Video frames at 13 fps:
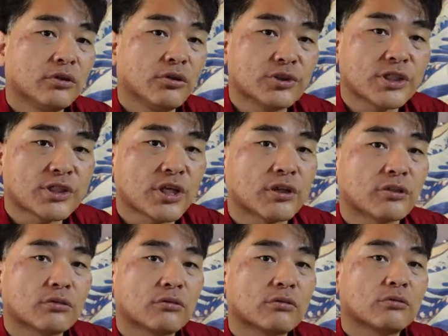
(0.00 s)
吉谷さ
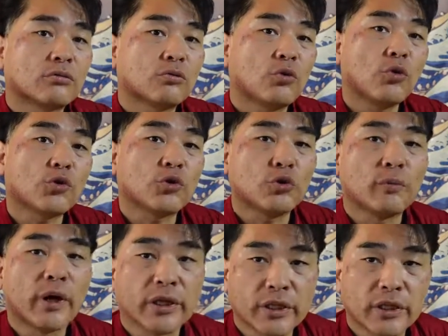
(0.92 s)
ん皇居の
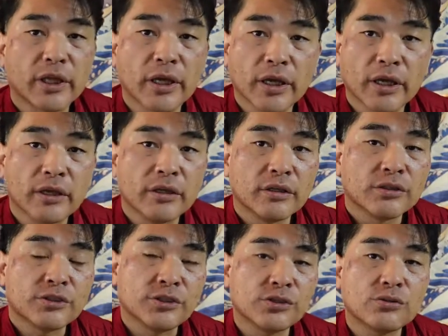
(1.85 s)
周りって
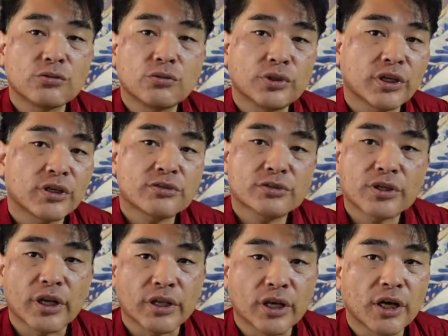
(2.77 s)
人工的に
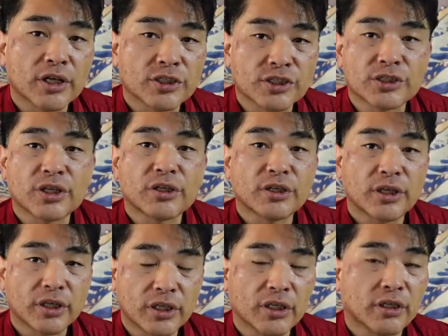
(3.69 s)
作られた自然で
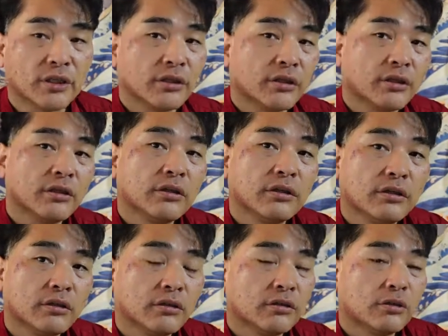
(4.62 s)
あり
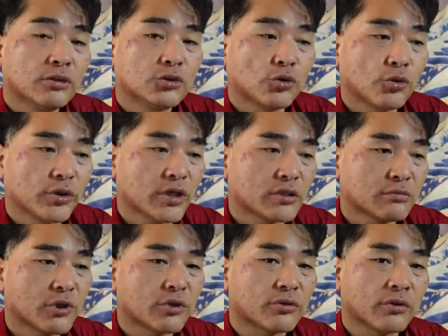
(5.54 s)
そこに集
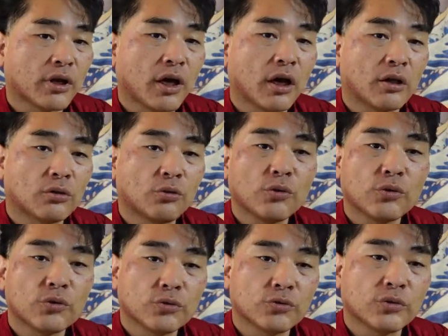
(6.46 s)
まる人がど
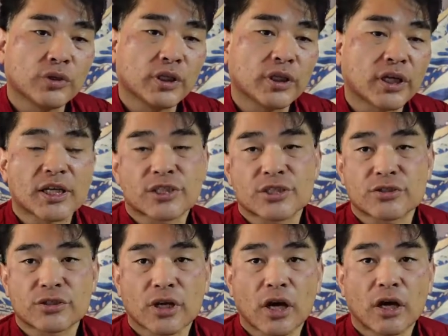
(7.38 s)
ういうふうに感じ
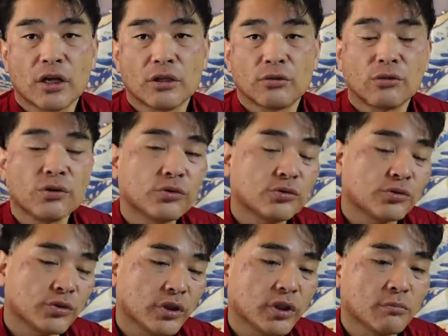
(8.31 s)
るかどういう
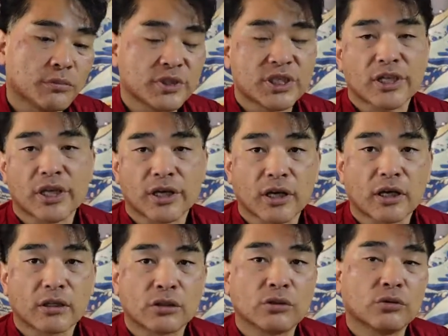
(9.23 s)
ふうに見せたい
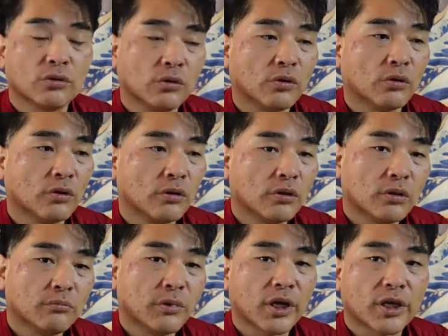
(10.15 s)
かっていうのを、
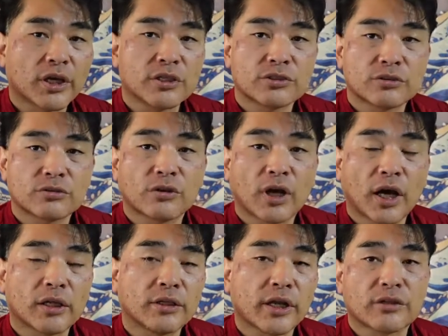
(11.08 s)
まあ、建築と
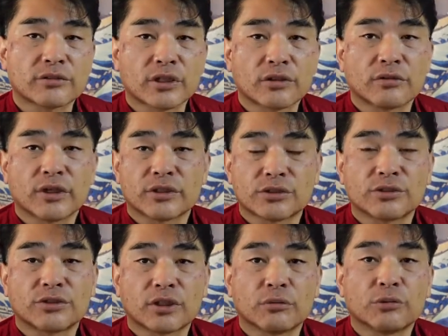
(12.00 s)
か大工さんとかが
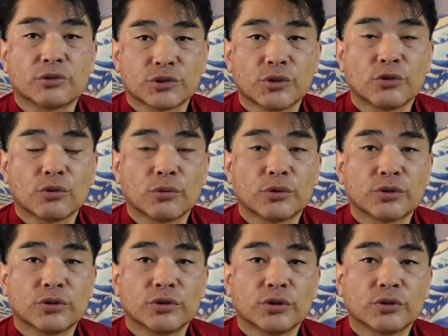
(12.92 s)
作ったと思うんですよ土
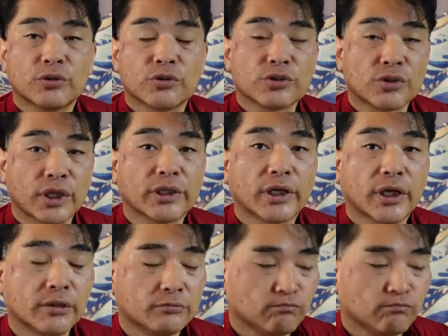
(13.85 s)
木工事の方が。